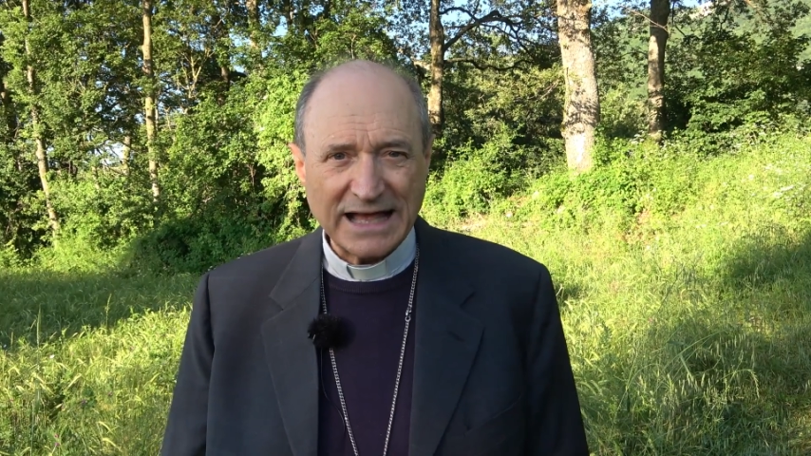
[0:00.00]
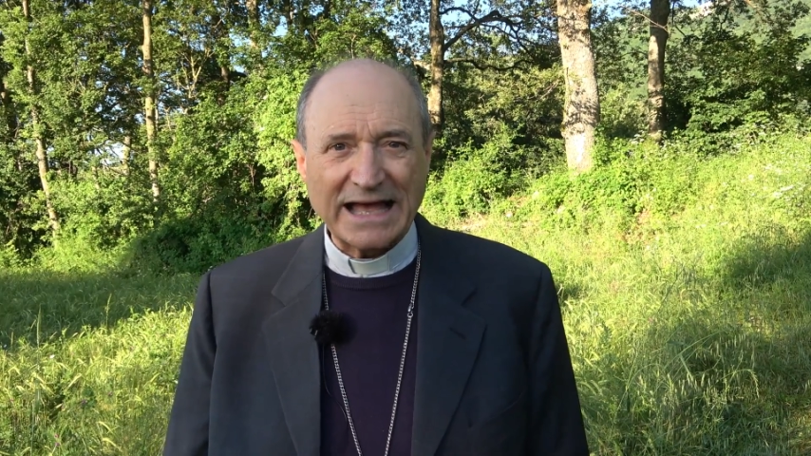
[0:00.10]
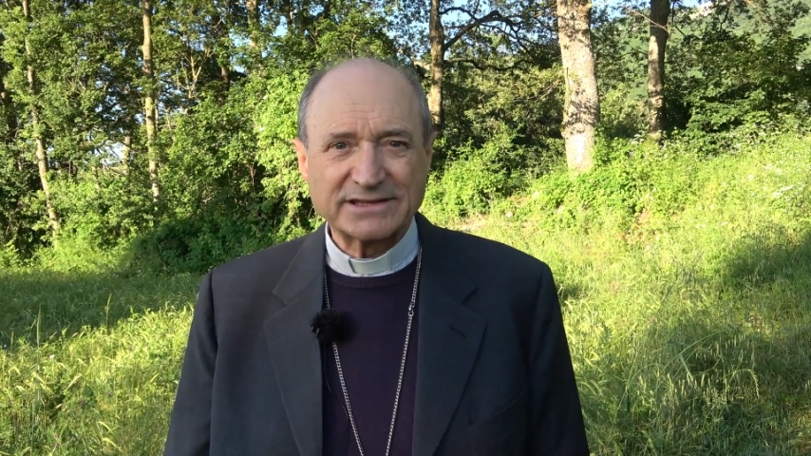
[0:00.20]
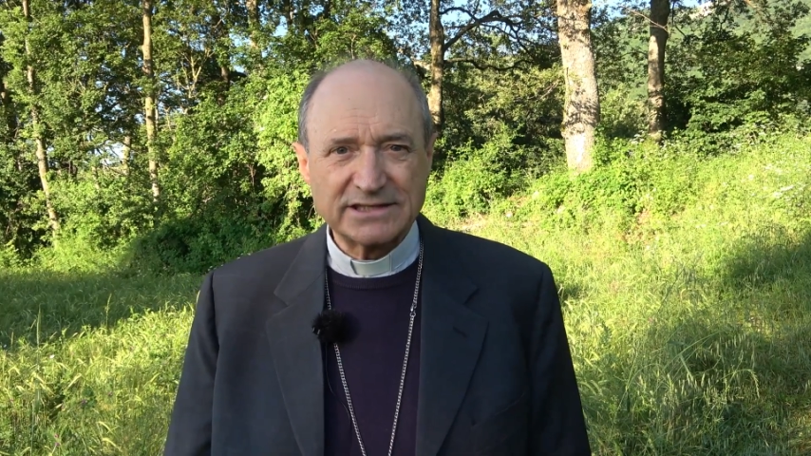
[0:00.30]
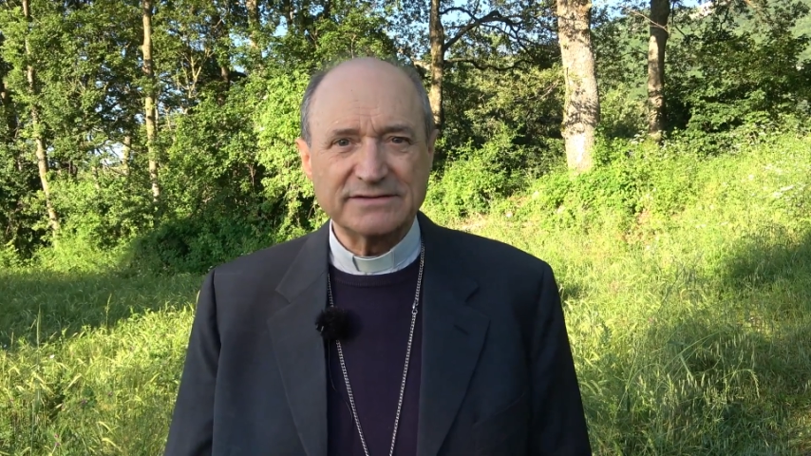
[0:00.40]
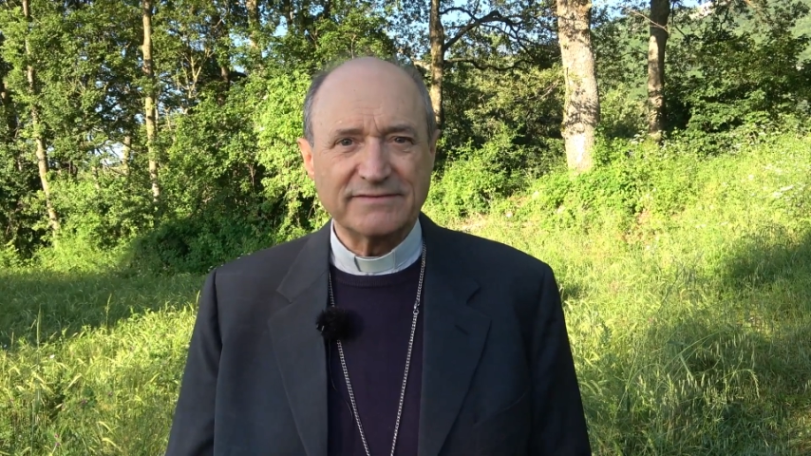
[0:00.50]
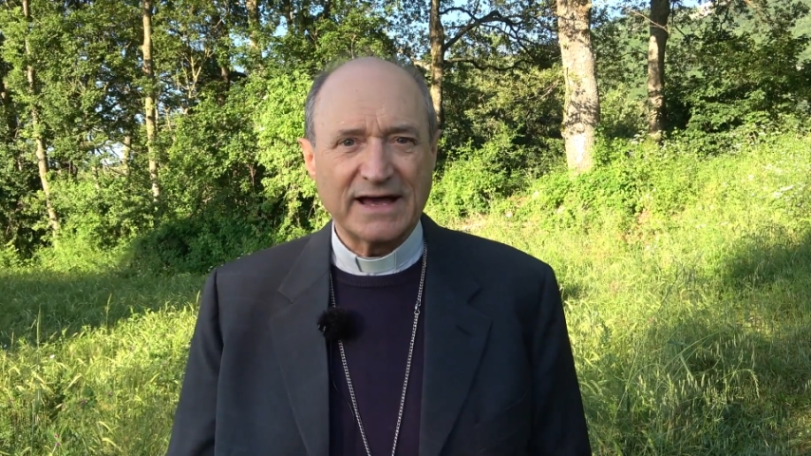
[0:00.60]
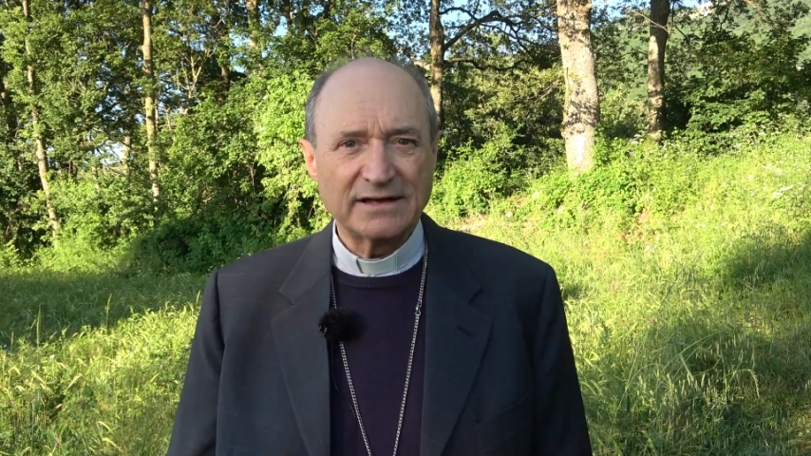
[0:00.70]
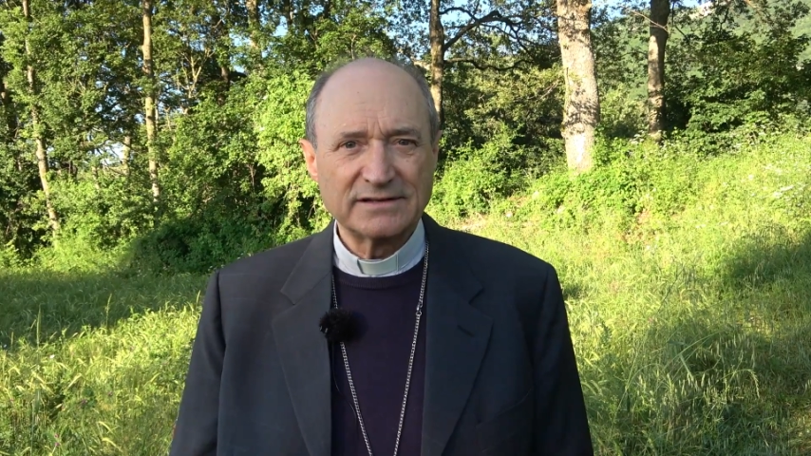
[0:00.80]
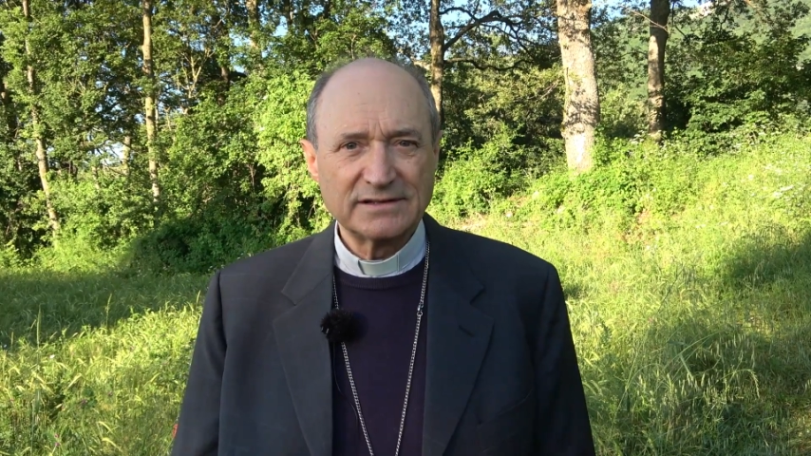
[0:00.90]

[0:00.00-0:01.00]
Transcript: attiva.